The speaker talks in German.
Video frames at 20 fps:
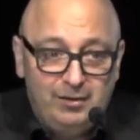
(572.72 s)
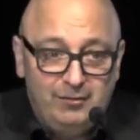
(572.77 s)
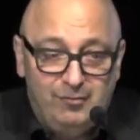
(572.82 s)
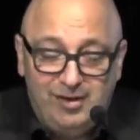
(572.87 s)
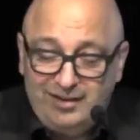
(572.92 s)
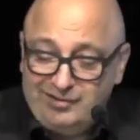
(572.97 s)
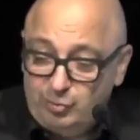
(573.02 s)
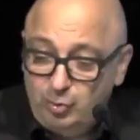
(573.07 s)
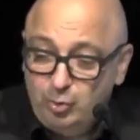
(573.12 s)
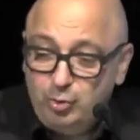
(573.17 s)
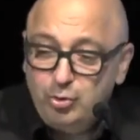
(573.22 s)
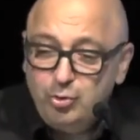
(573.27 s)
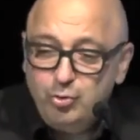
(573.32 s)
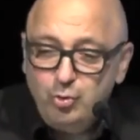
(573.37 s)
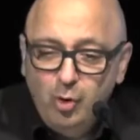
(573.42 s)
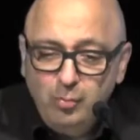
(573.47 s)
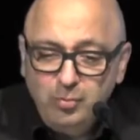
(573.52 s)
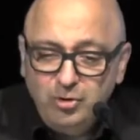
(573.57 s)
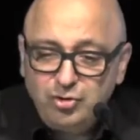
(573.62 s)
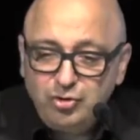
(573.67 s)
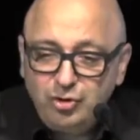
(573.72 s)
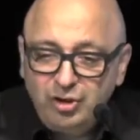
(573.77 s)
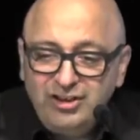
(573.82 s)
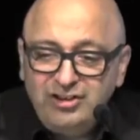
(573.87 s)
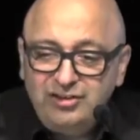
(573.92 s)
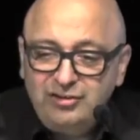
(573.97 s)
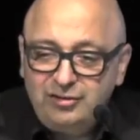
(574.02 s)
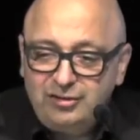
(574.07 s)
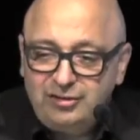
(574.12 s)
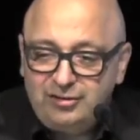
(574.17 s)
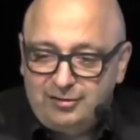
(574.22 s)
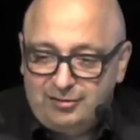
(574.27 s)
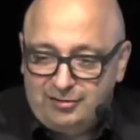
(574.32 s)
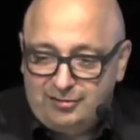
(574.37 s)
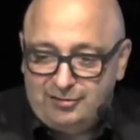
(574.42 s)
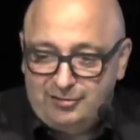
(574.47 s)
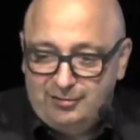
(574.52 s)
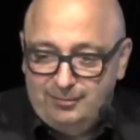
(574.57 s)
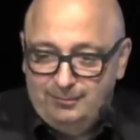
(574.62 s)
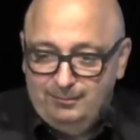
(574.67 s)
Was ökonomisch richtig
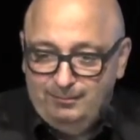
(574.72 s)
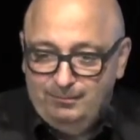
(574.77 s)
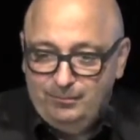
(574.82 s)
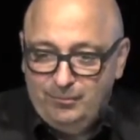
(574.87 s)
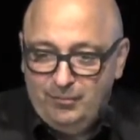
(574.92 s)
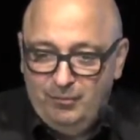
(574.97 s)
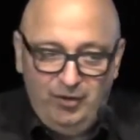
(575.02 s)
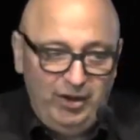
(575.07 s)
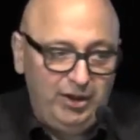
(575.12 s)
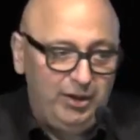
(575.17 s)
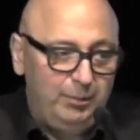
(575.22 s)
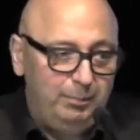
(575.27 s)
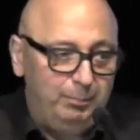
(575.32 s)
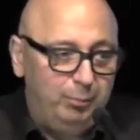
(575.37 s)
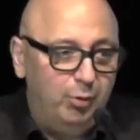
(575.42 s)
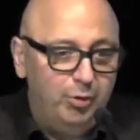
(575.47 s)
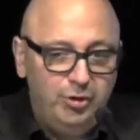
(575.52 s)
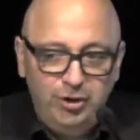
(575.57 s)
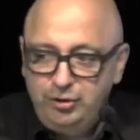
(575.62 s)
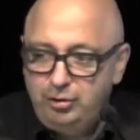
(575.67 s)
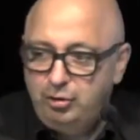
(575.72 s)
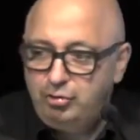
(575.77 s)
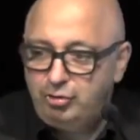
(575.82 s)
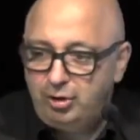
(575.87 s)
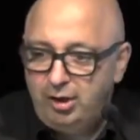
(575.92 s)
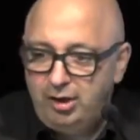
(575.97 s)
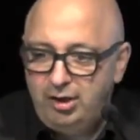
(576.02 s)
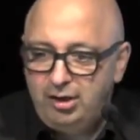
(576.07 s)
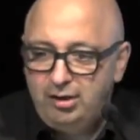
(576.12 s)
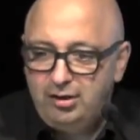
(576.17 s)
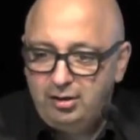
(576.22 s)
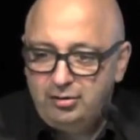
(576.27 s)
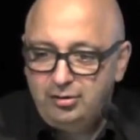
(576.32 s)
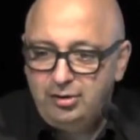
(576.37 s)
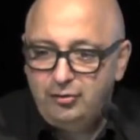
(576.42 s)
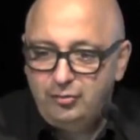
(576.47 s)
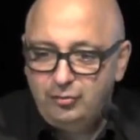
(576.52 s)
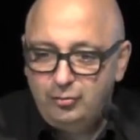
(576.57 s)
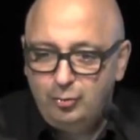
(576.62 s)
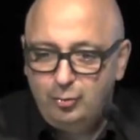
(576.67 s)
ist, wäre politisch eine
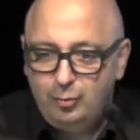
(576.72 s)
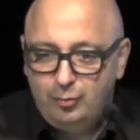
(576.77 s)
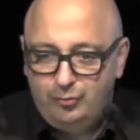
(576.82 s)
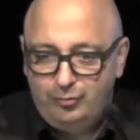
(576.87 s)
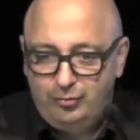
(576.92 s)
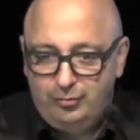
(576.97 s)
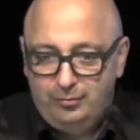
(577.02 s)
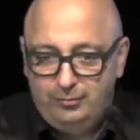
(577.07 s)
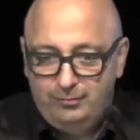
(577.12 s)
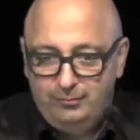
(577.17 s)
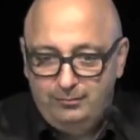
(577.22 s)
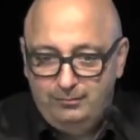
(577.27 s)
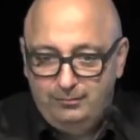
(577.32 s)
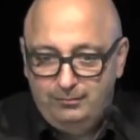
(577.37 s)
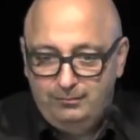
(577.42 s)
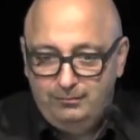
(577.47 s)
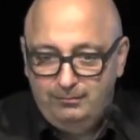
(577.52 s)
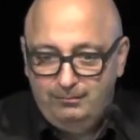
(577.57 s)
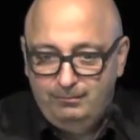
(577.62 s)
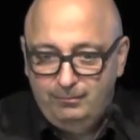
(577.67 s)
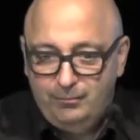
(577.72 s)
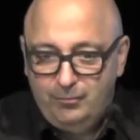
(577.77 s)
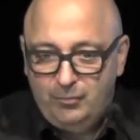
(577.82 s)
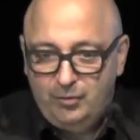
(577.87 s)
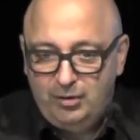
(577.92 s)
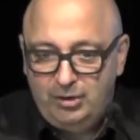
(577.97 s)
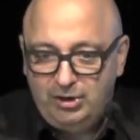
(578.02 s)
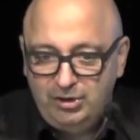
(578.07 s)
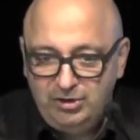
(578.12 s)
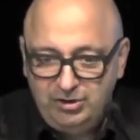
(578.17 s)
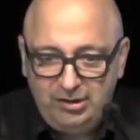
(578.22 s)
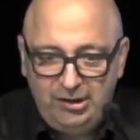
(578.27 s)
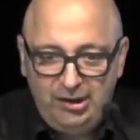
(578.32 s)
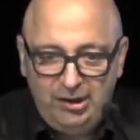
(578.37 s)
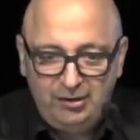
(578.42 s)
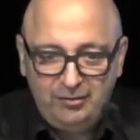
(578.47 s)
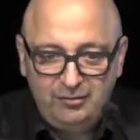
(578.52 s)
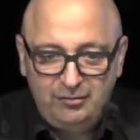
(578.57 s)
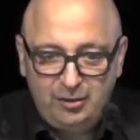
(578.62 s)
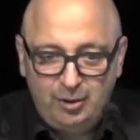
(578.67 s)
Katastrophe.
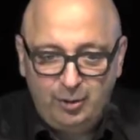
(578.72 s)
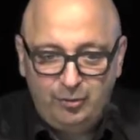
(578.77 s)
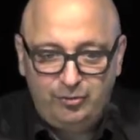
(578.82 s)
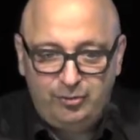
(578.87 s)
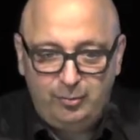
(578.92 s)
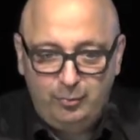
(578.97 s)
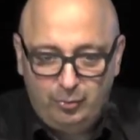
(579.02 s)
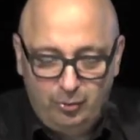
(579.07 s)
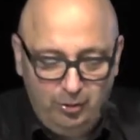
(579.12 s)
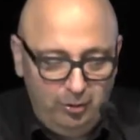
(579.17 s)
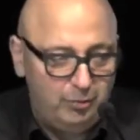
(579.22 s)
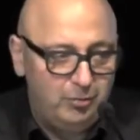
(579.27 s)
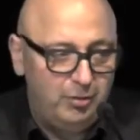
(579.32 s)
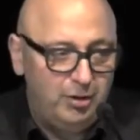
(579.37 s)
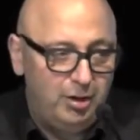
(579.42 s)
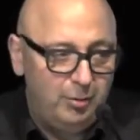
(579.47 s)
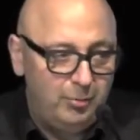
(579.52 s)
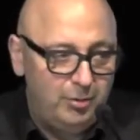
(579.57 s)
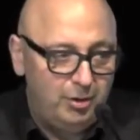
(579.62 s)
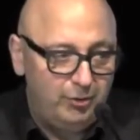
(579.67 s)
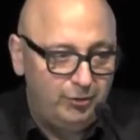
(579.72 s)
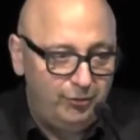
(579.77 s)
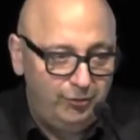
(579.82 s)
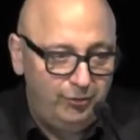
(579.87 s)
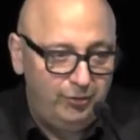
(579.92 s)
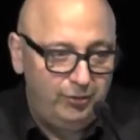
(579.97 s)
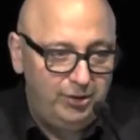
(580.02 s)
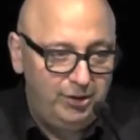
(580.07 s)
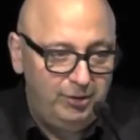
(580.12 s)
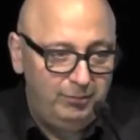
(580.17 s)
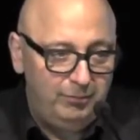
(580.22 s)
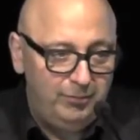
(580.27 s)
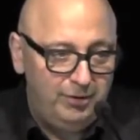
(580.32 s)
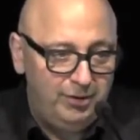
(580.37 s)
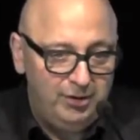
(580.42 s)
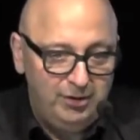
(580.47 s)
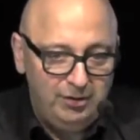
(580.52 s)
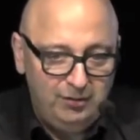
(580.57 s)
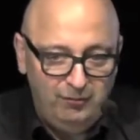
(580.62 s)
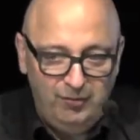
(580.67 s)
Griechenland aus dem Euroraum rauszunehmen,
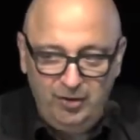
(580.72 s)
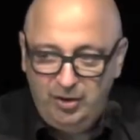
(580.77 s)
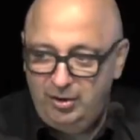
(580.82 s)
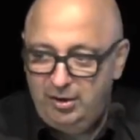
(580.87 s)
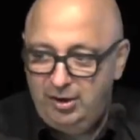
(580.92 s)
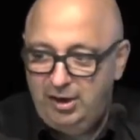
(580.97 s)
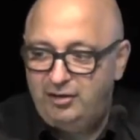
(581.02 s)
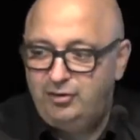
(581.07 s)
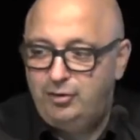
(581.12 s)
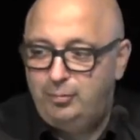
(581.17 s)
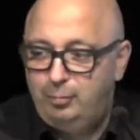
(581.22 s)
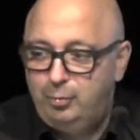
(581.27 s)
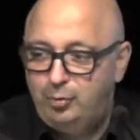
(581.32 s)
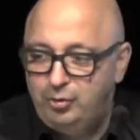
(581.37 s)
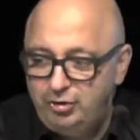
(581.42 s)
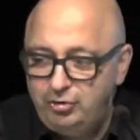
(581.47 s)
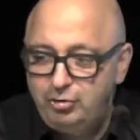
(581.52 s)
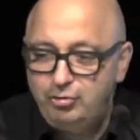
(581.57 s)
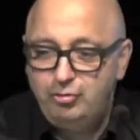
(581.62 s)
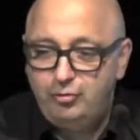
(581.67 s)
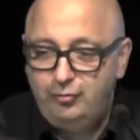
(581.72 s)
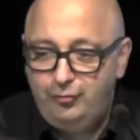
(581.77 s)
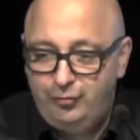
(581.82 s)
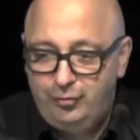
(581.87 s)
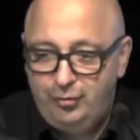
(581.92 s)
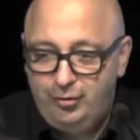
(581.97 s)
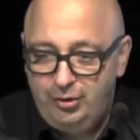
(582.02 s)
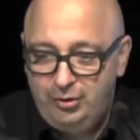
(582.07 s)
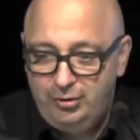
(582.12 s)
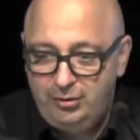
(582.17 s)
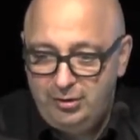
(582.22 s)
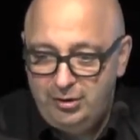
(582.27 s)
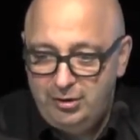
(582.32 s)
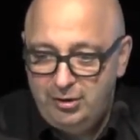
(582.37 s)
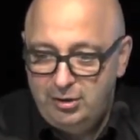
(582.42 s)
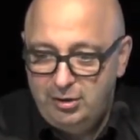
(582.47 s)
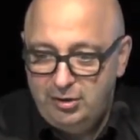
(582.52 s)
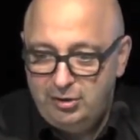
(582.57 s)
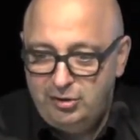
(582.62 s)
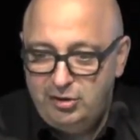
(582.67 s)
wäre, hätte politische Folgen,
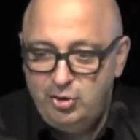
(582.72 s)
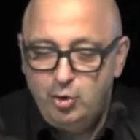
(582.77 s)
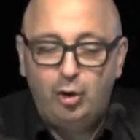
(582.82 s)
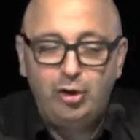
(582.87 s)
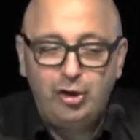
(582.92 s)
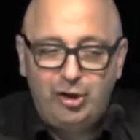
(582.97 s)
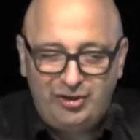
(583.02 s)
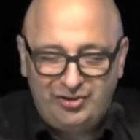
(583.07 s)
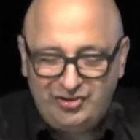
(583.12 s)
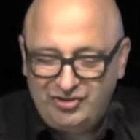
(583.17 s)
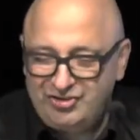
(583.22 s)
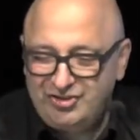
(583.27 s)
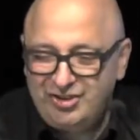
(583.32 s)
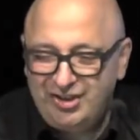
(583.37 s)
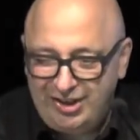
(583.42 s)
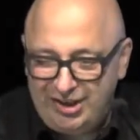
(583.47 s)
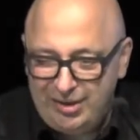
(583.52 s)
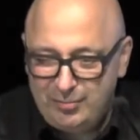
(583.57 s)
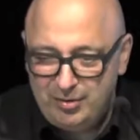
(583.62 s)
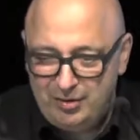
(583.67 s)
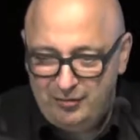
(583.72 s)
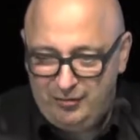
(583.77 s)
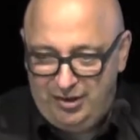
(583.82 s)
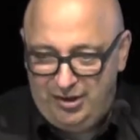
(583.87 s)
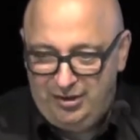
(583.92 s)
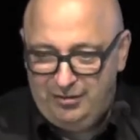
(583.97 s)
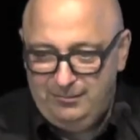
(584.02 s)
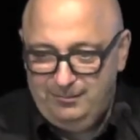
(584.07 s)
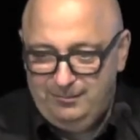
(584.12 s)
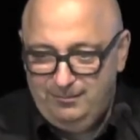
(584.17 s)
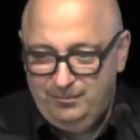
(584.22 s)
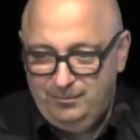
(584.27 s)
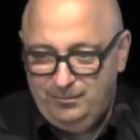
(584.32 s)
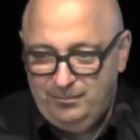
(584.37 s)
die noch extremer wären